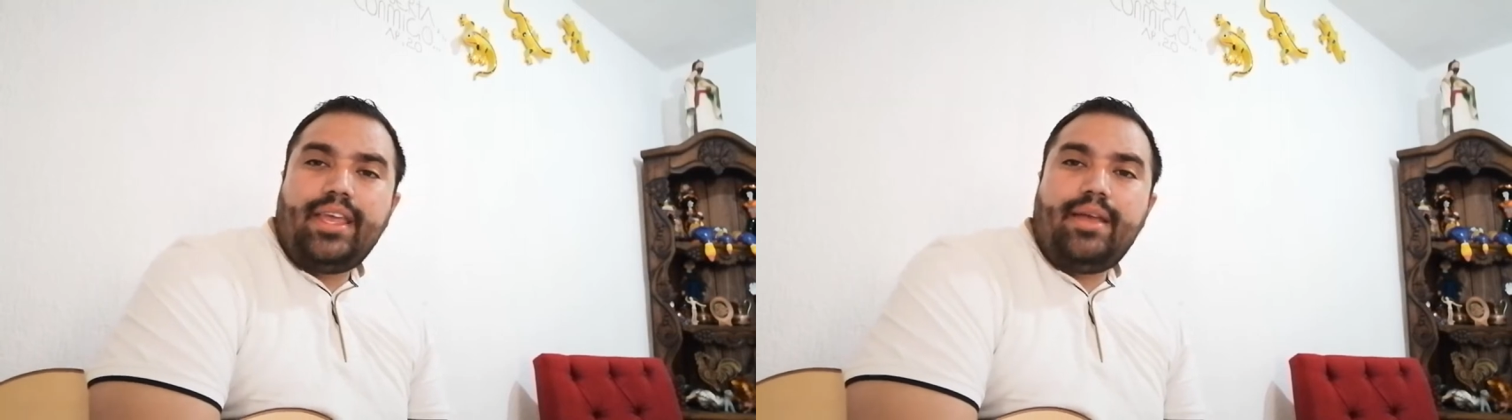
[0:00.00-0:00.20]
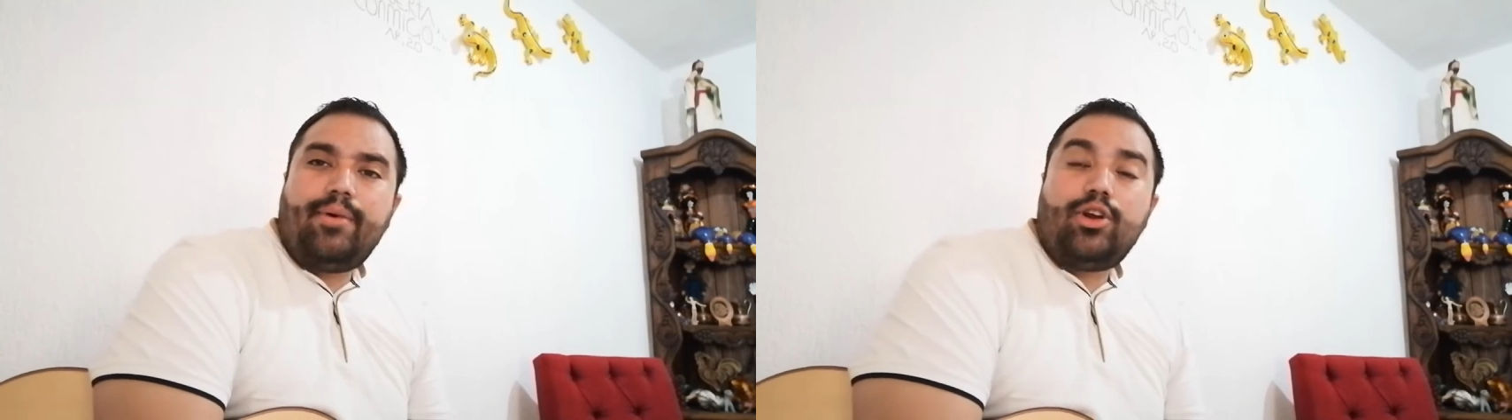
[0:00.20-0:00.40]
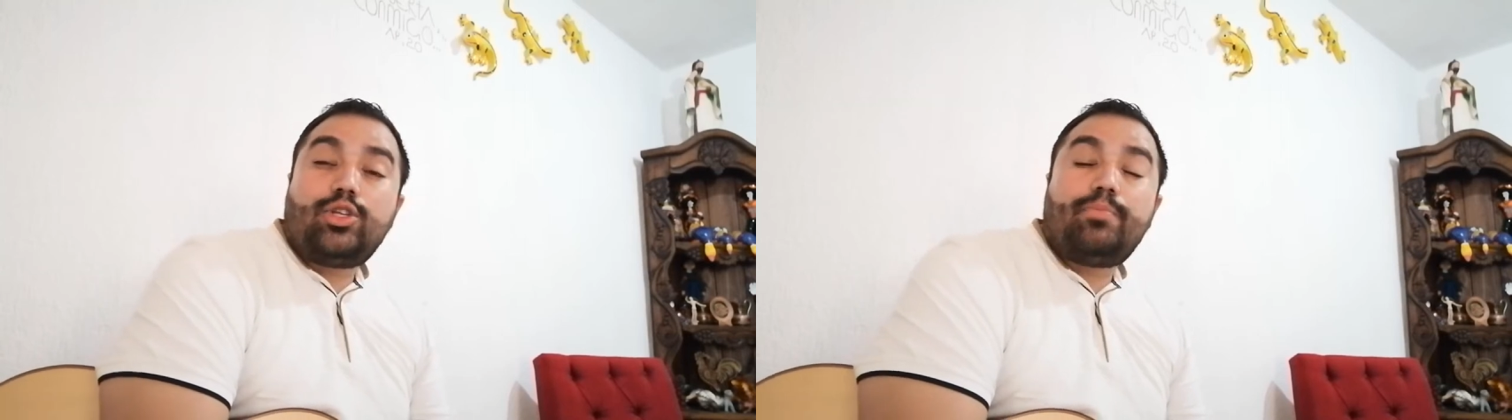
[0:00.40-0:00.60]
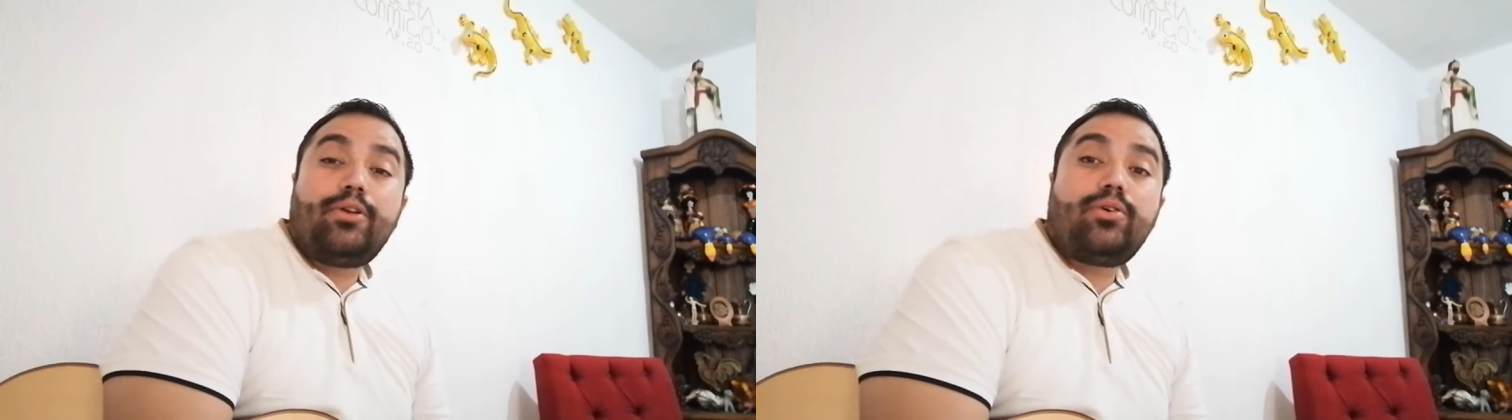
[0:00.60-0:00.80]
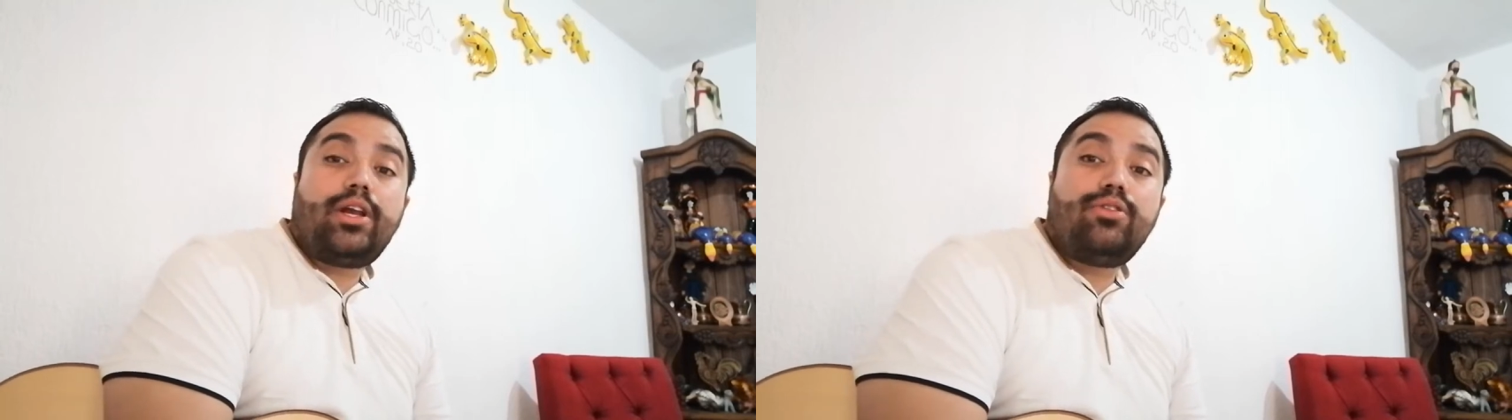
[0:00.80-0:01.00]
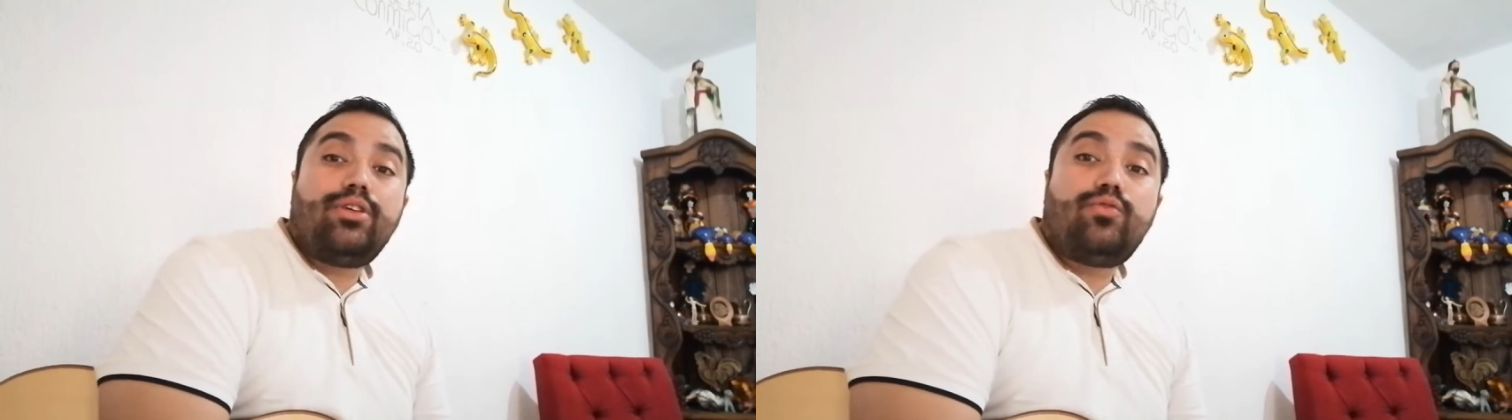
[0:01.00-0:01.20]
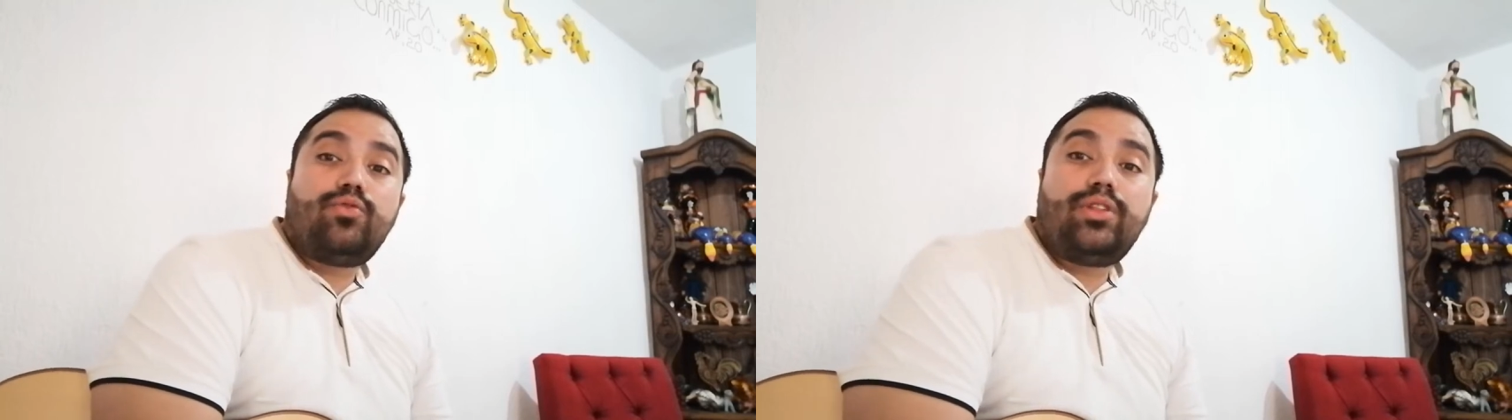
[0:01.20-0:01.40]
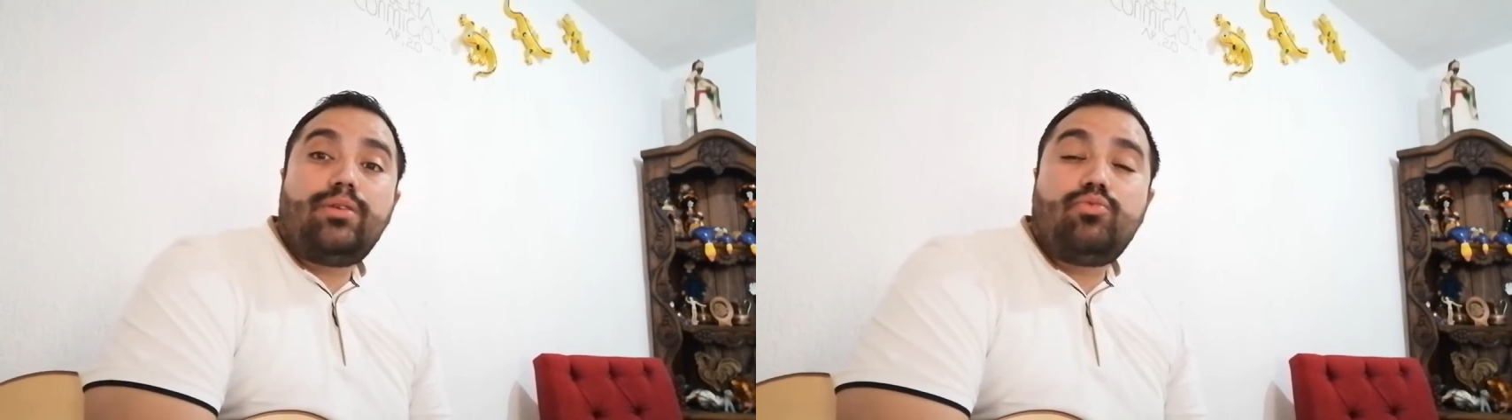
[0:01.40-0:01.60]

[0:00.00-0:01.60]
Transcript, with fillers: Y bueno, espero que lo disfruten